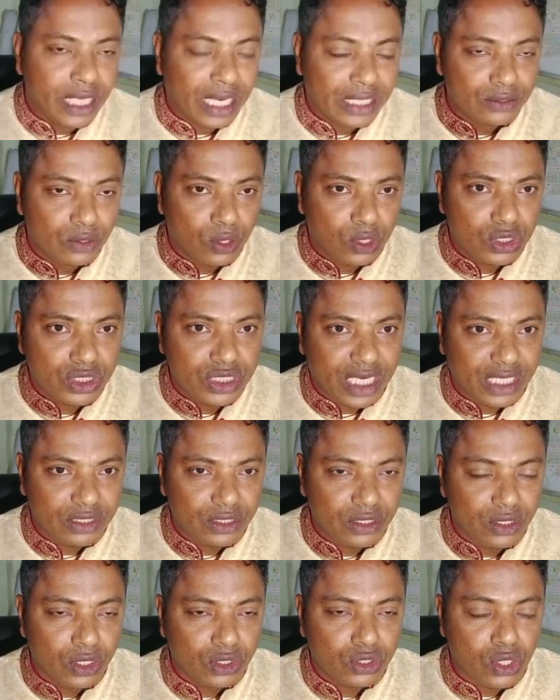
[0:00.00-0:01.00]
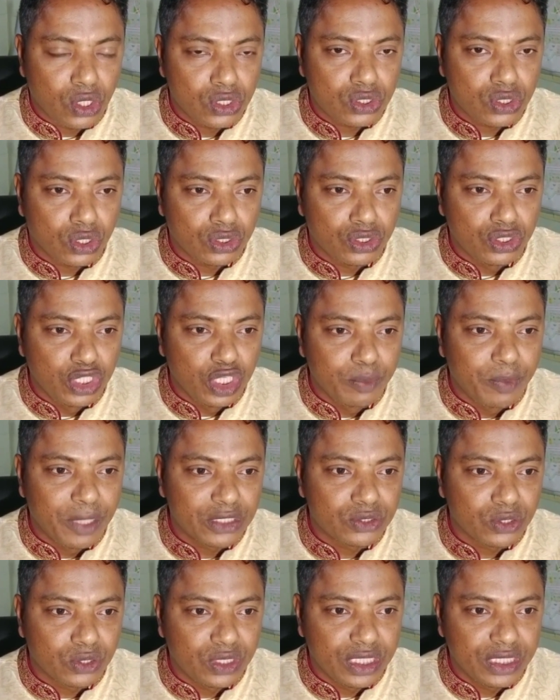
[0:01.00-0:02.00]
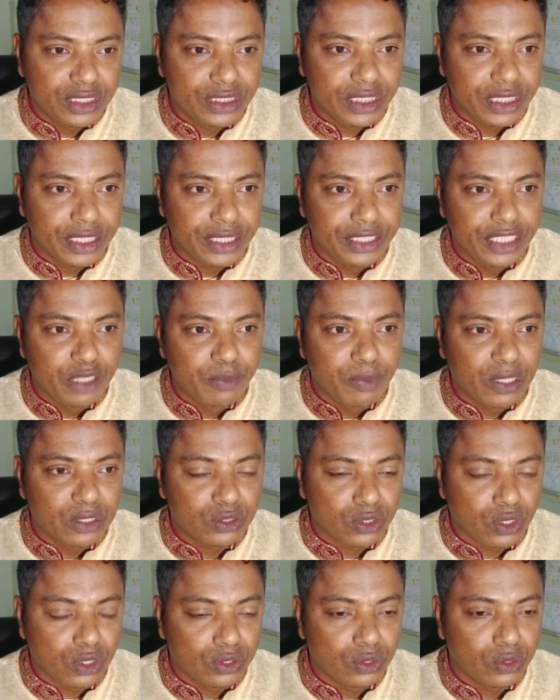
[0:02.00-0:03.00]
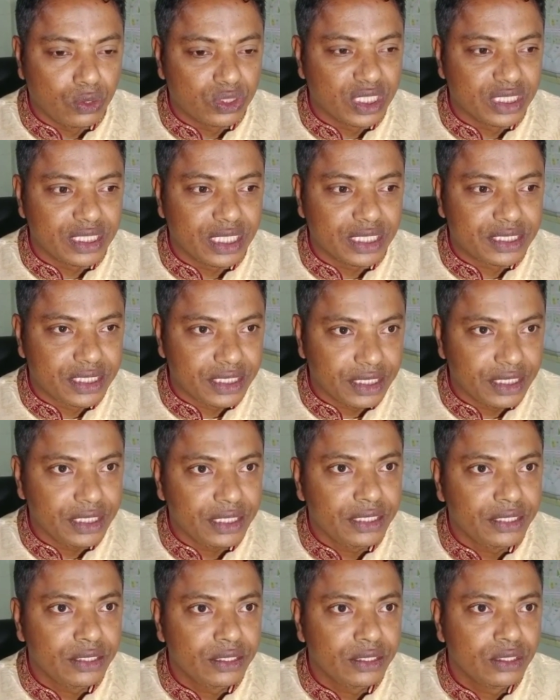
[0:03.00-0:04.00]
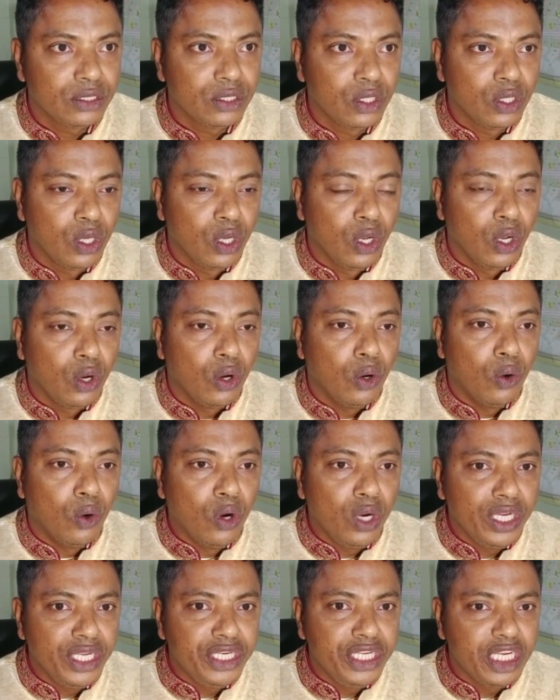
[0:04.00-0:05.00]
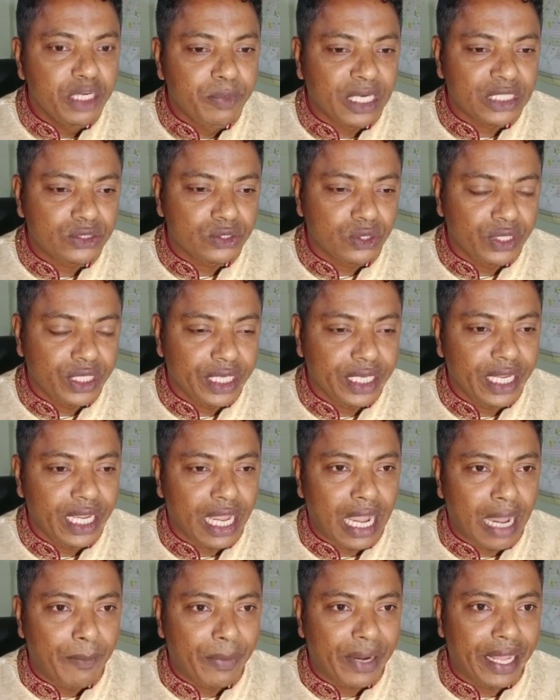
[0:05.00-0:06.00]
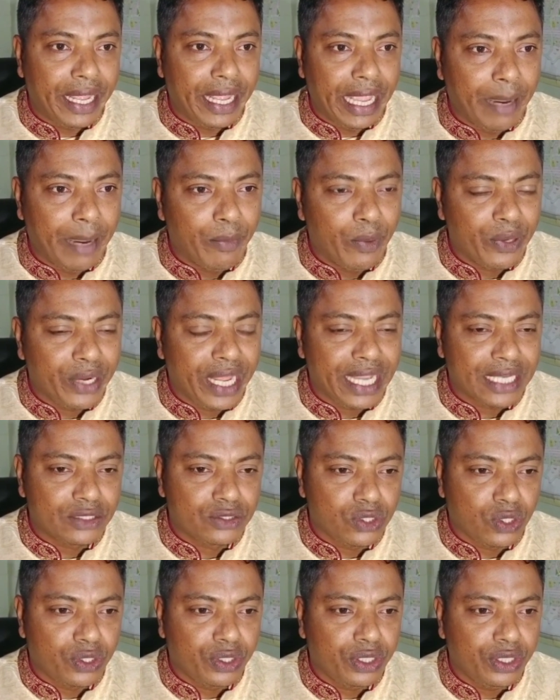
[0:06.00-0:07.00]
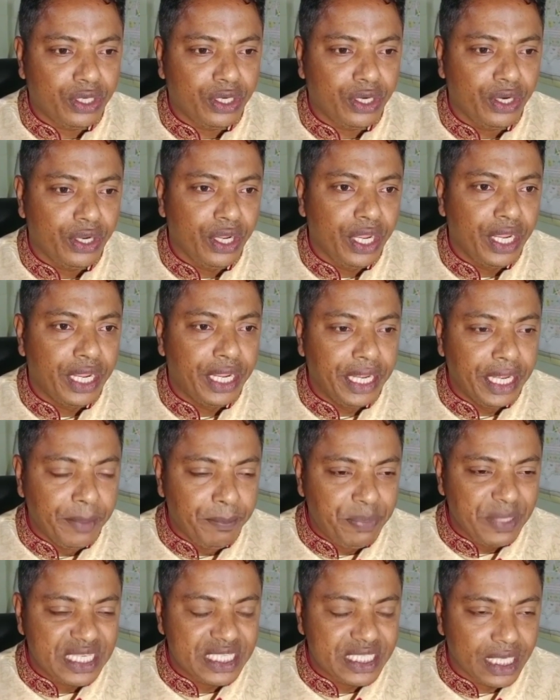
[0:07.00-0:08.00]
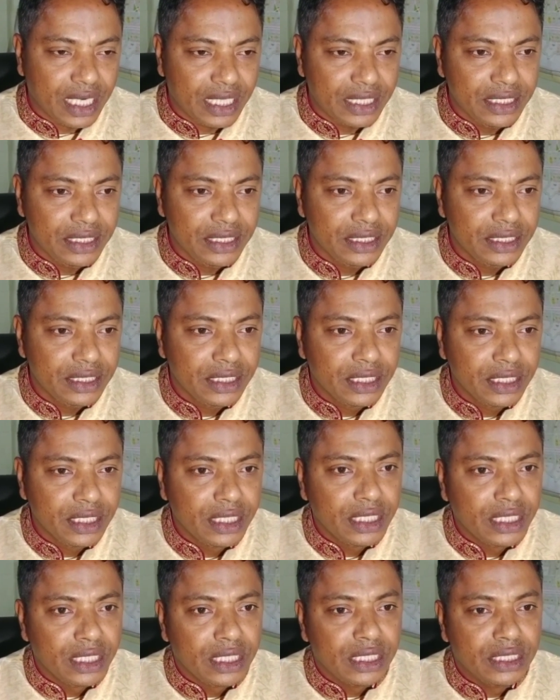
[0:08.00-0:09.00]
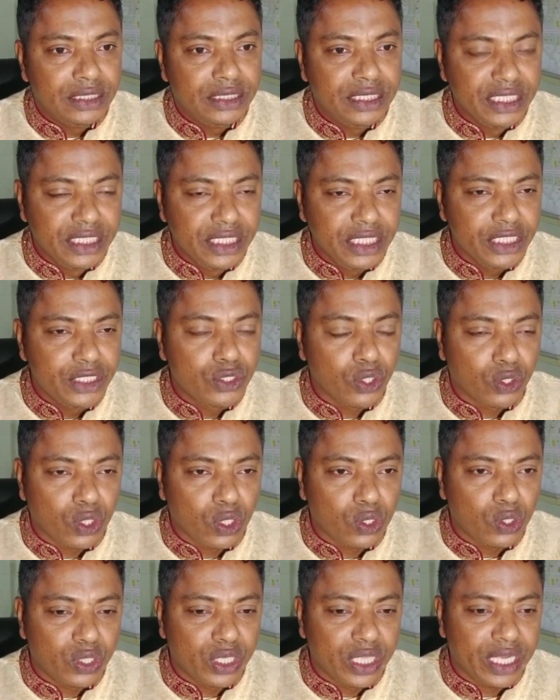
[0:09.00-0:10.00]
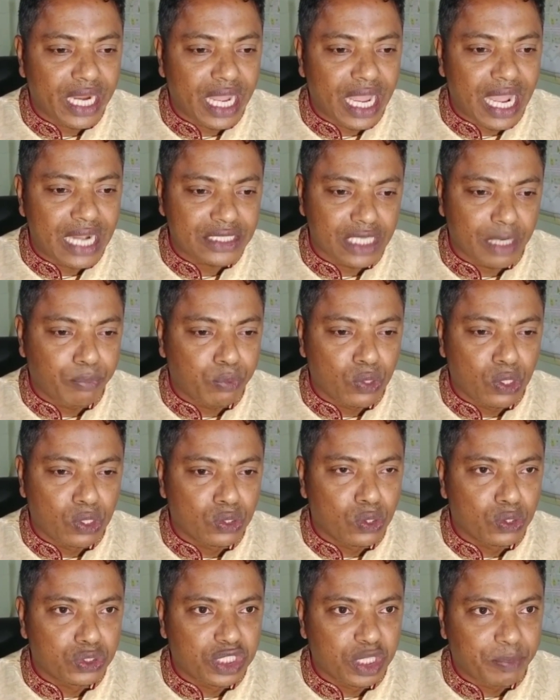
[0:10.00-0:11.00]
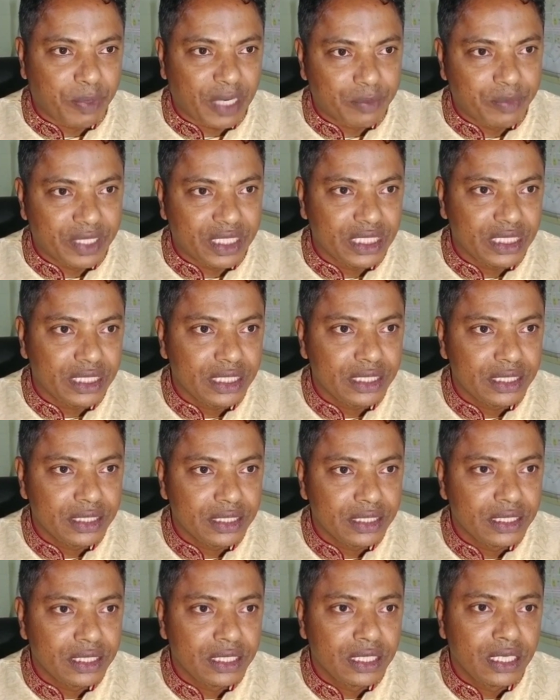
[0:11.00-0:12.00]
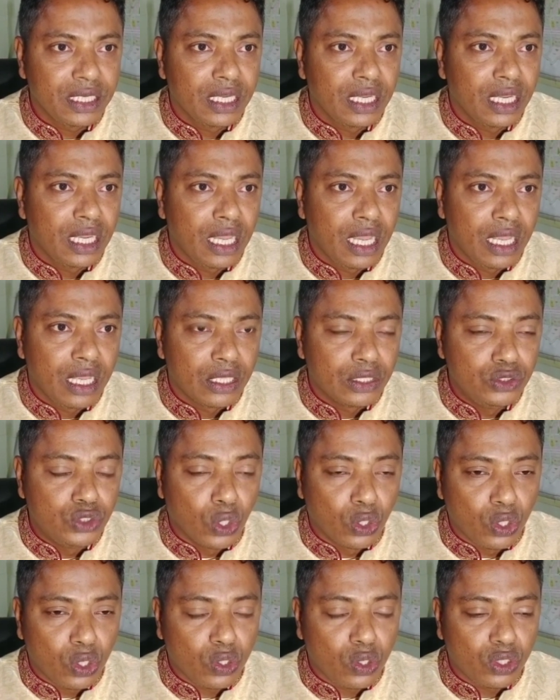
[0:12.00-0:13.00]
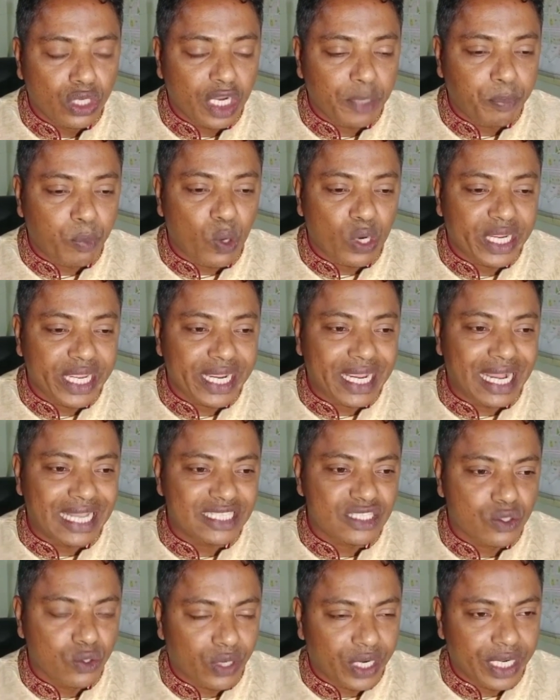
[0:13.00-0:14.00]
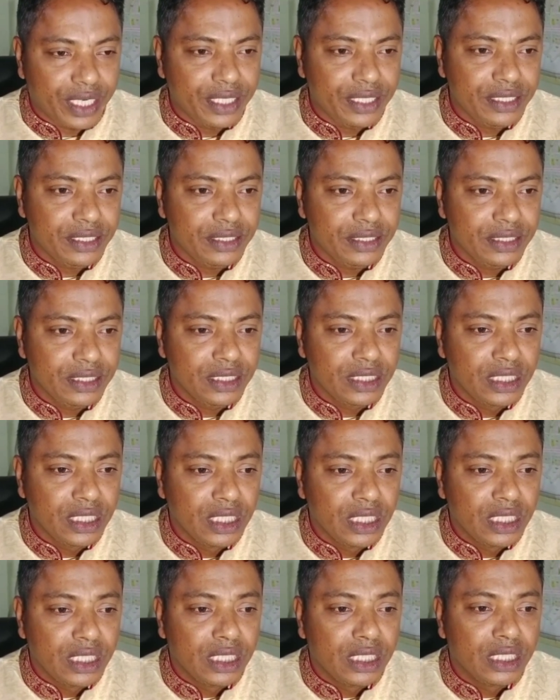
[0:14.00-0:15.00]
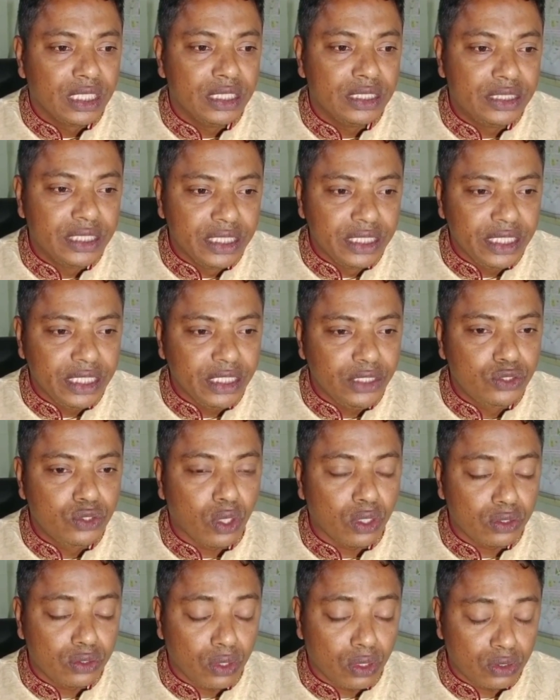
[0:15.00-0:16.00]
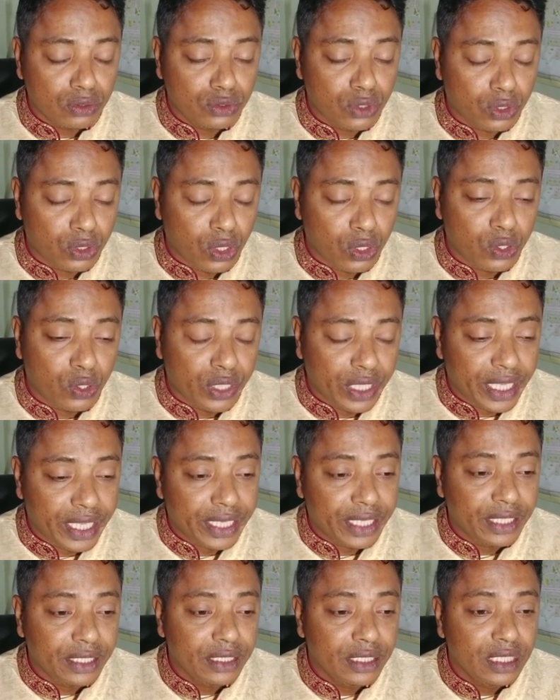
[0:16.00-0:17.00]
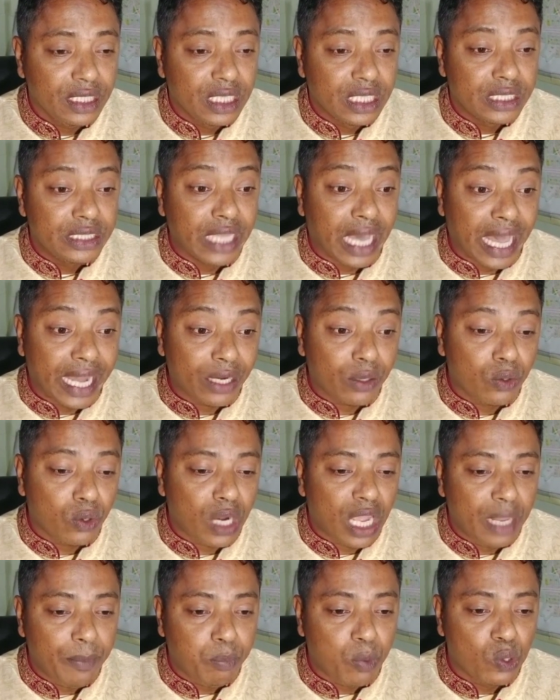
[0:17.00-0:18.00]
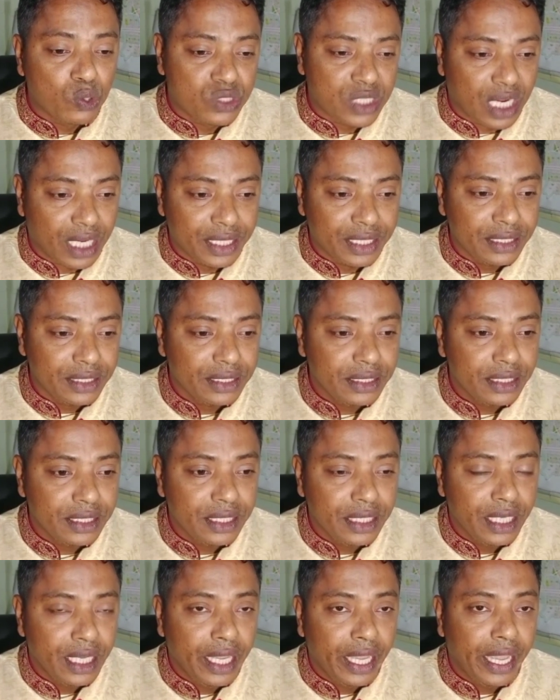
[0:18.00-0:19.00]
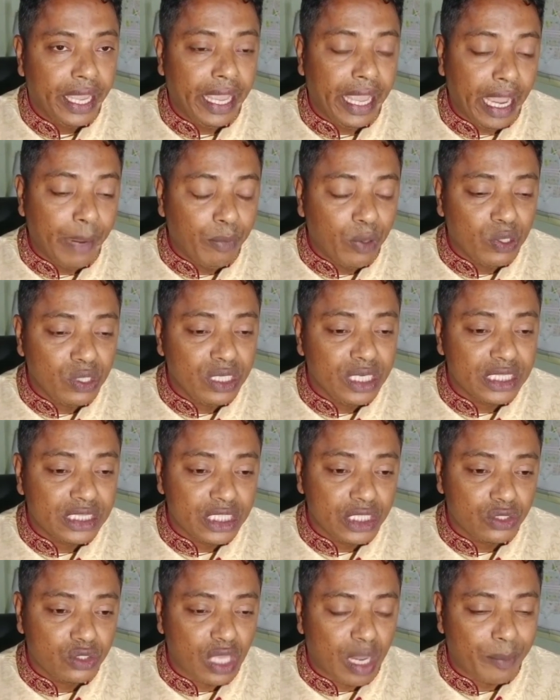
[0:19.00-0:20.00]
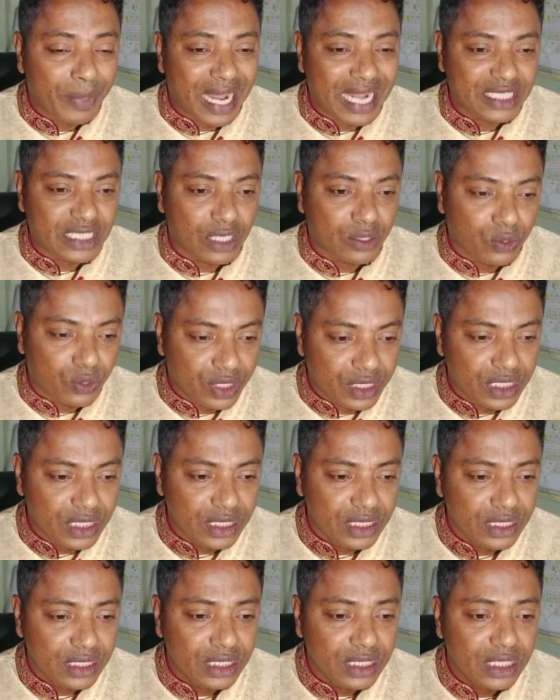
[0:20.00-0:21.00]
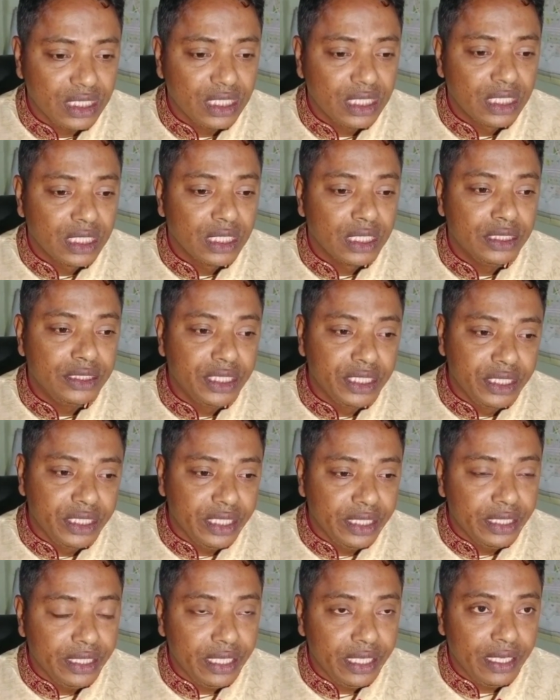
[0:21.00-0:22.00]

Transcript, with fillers: দ্বাদশ জাতীয় সংসদ নির্বাচনে যে নির্বাচন হতে যাচ্ছে ওই নির্বাচনে আমরা এমন একজন এমপি চাই যিনি জনগণের আশা পূরণ করতে পারবে জনগণের পক্ষে কাজ করেন যিনি জনগণের দ্বার গোড়ায় পৌঁছান এমন নেতৃত্ব আমরা আশা করি যিনি